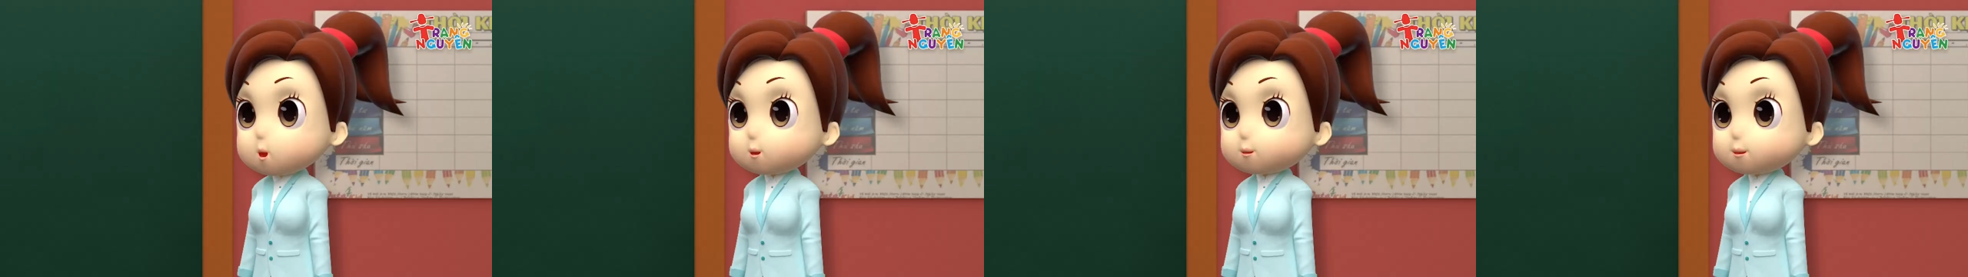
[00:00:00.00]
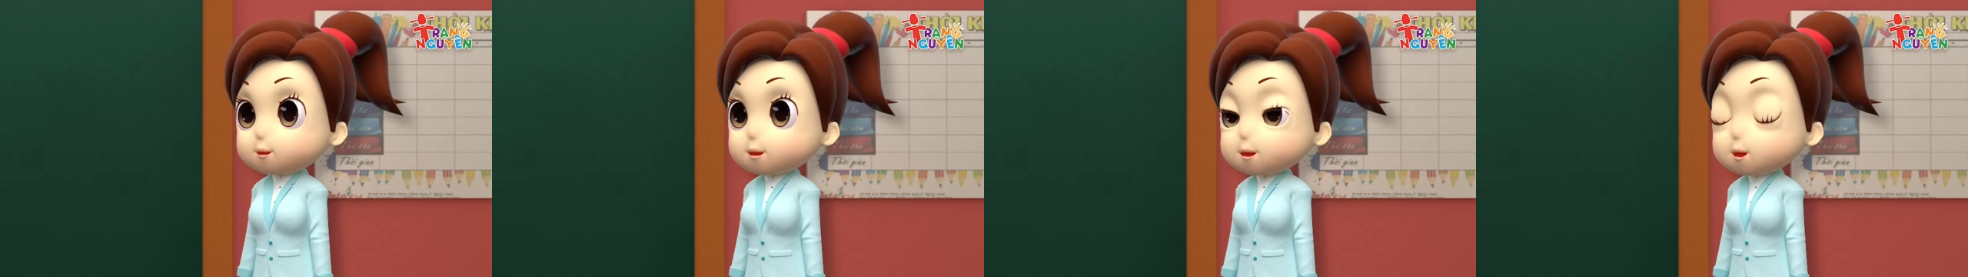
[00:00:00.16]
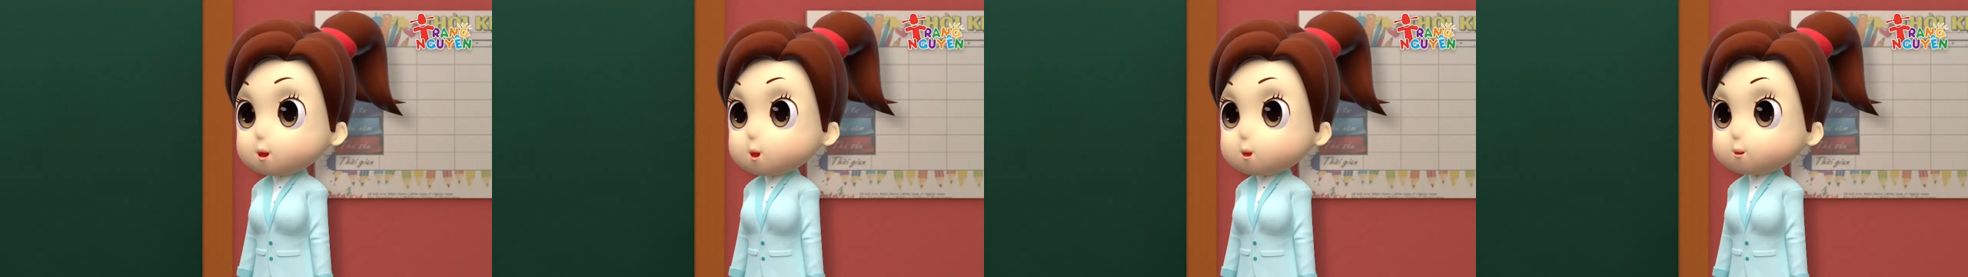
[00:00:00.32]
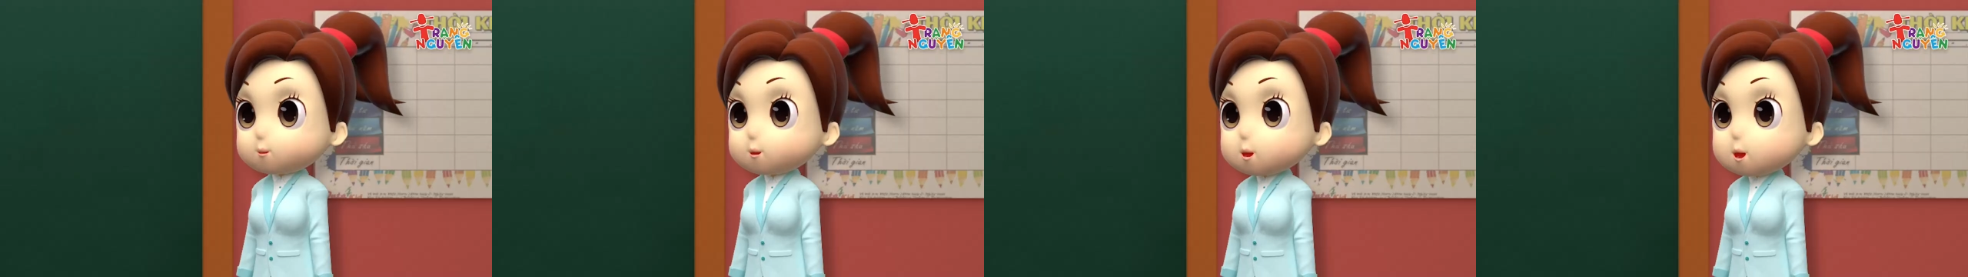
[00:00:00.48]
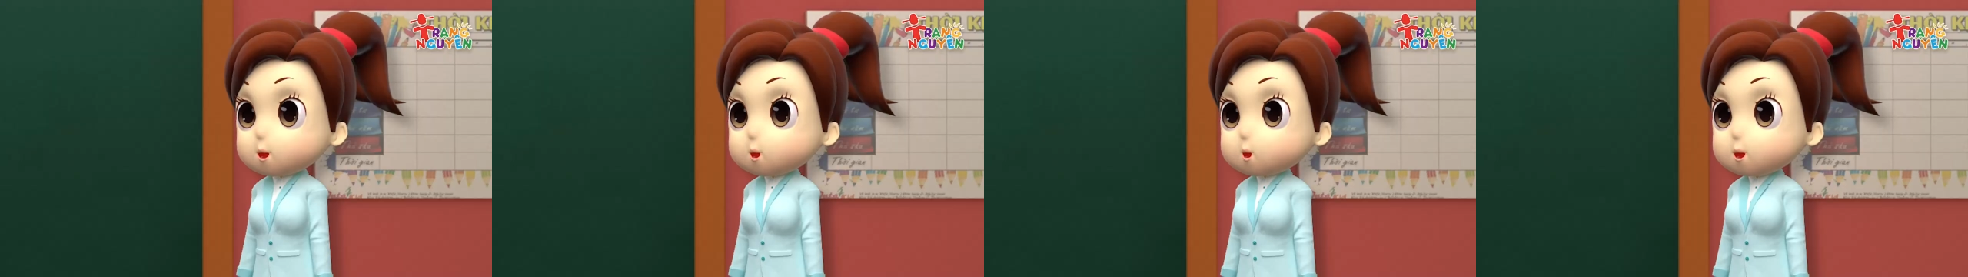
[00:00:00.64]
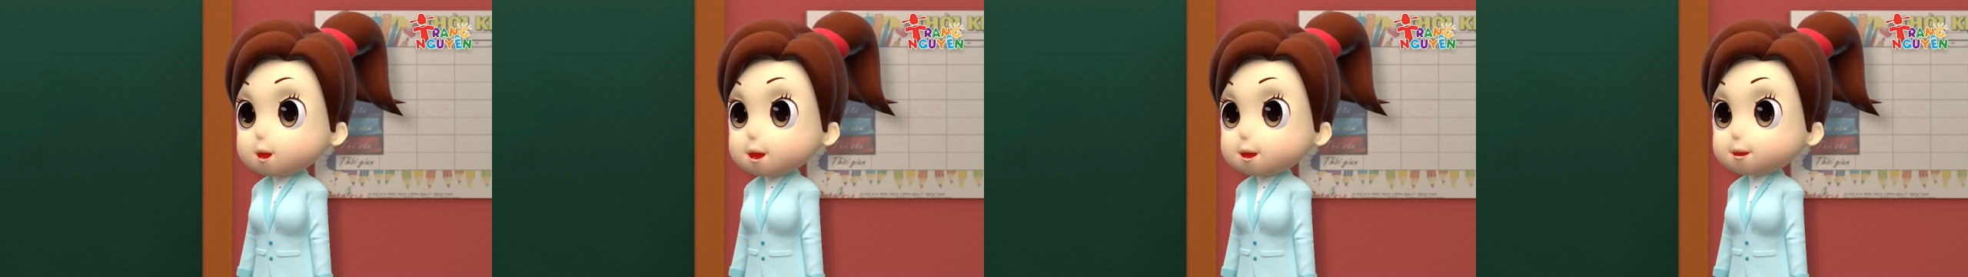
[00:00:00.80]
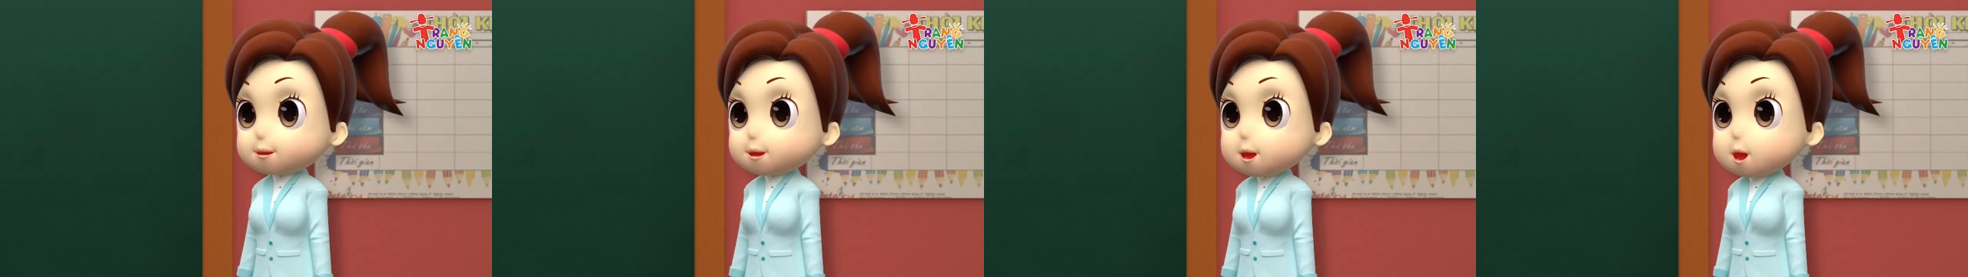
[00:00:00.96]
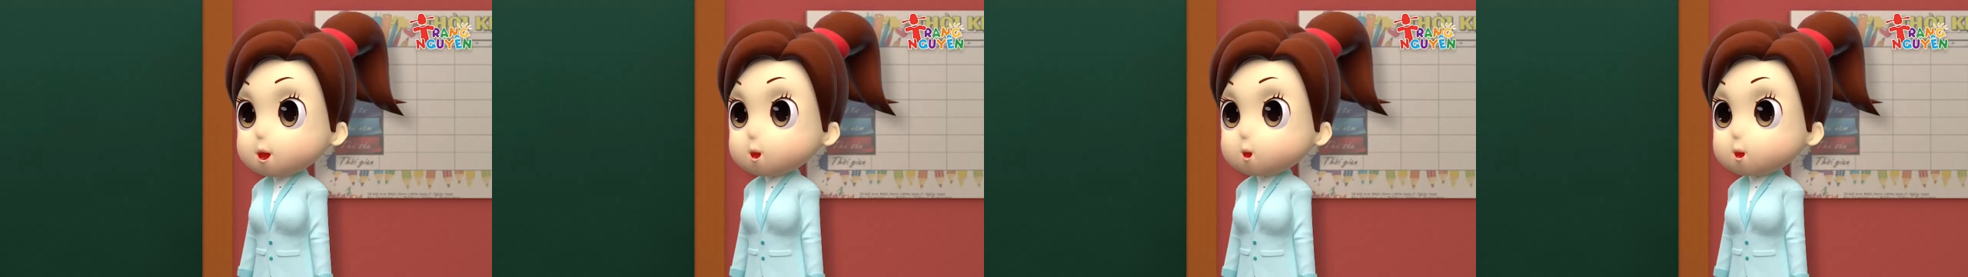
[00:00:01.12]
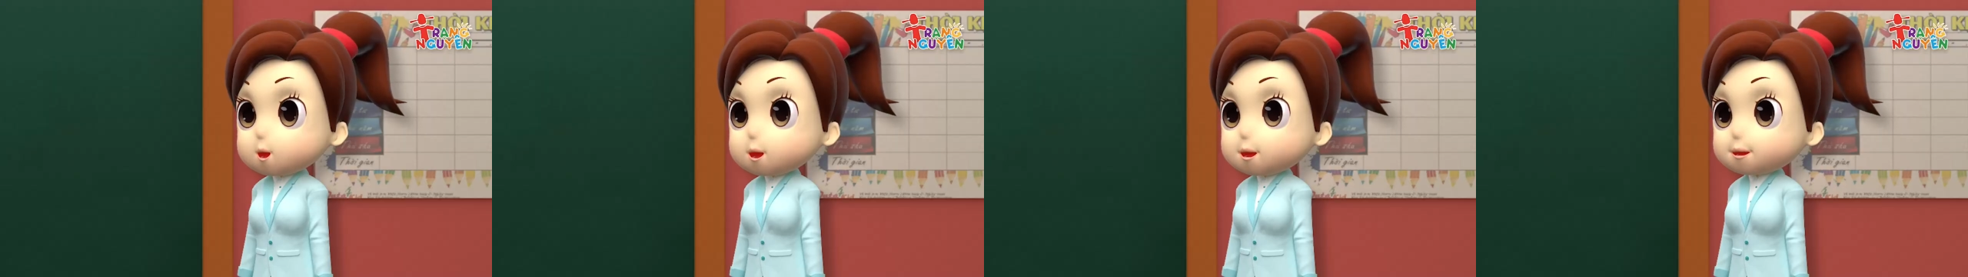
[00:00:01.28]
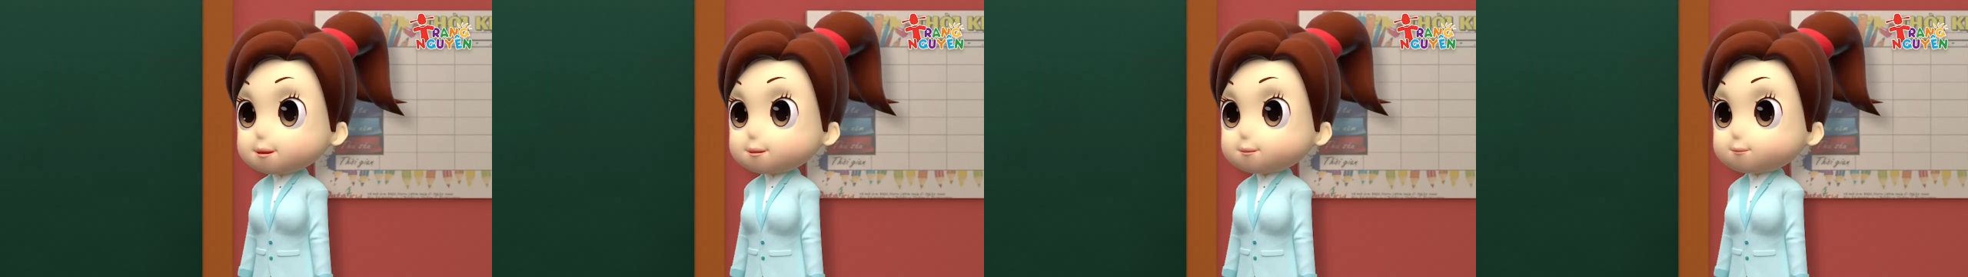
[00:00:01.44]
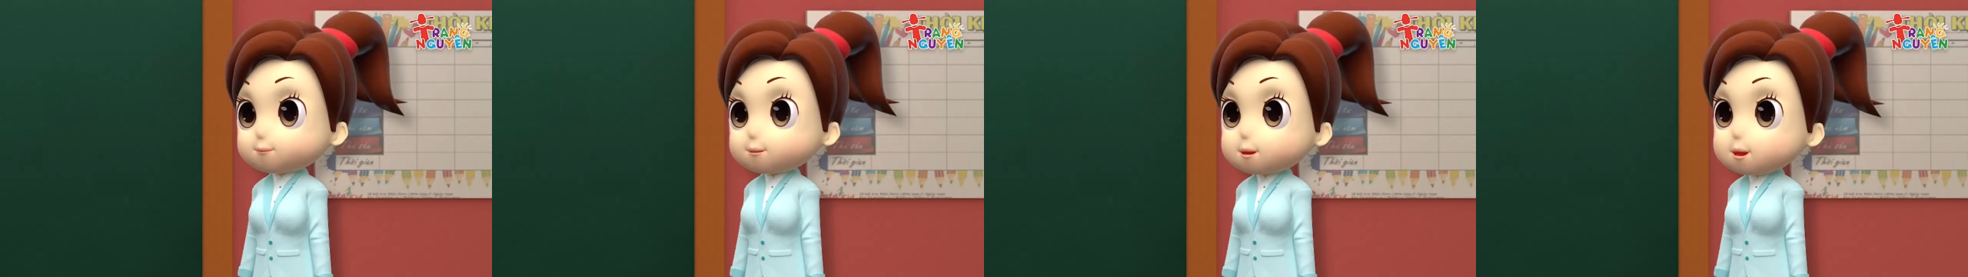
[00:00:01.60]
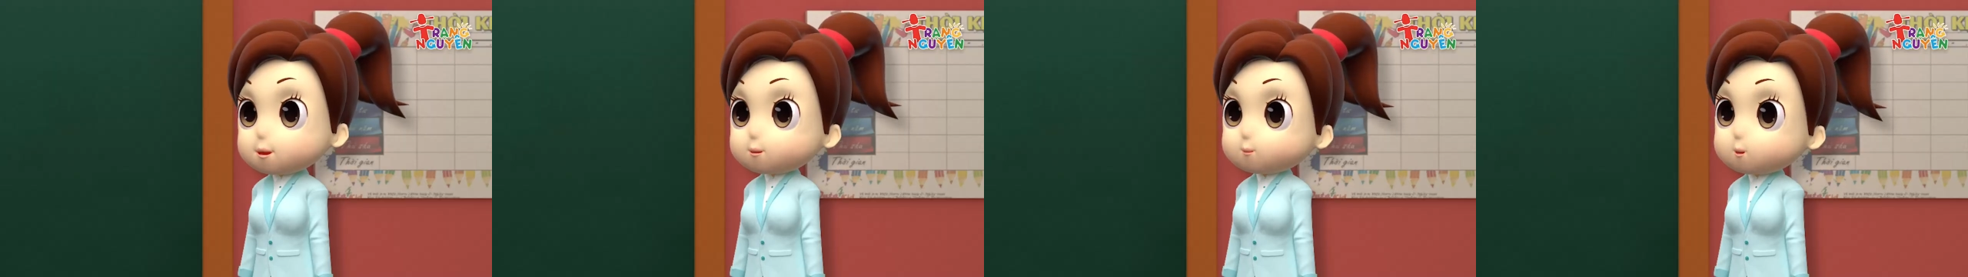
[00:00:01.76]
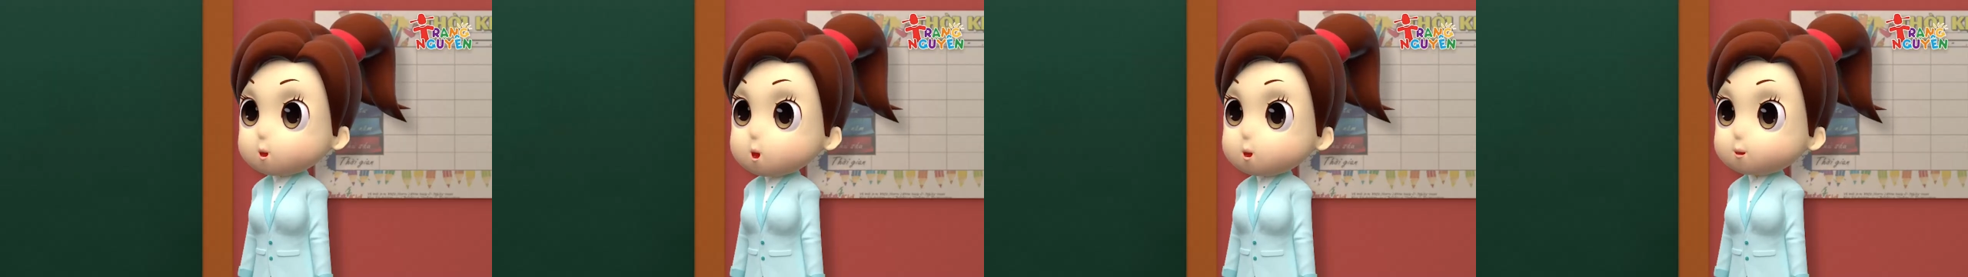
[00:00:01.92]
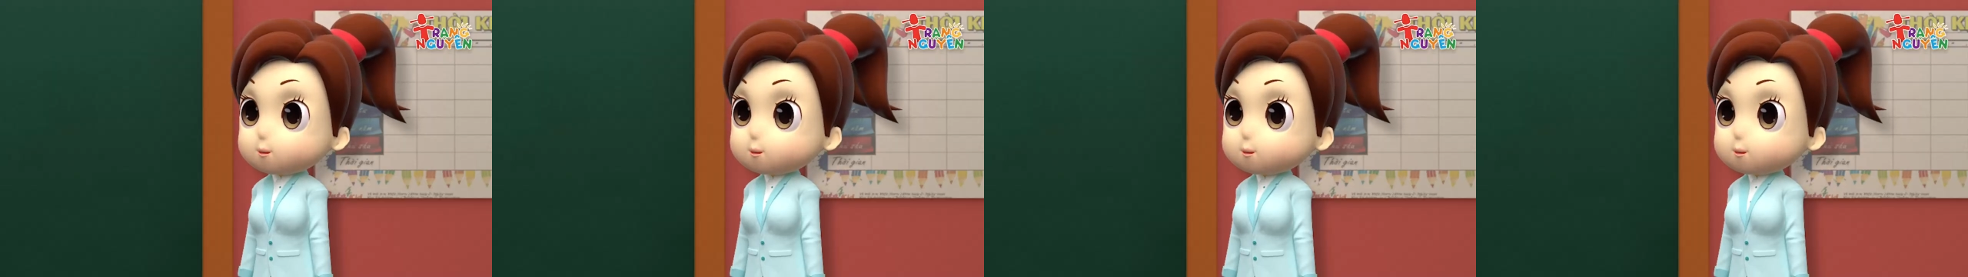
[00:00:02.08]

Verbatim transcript: Bây giờ, Tít tìm cho cô 3